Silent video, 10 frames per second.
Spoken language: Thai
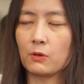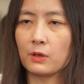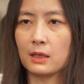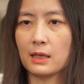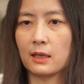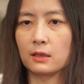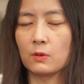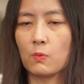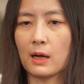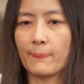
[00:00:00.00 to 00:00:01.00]
โทเค็นไน
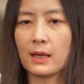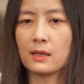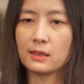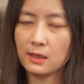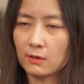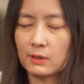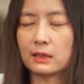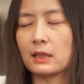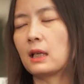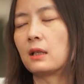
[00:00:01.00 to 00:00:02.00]
ตัว
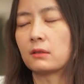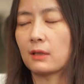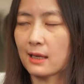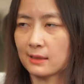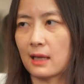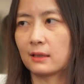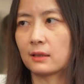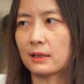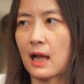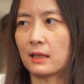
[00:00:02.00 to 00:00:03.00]
security หรือตราสาร
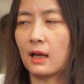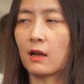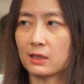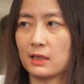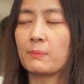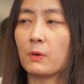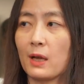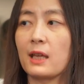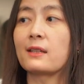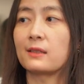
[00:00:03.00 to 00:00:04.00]
ต่าง ๆเนี่ย เขาจะเรียกมัน
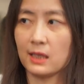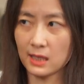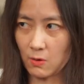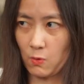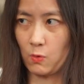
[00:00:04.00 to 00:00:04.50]
ว่า STO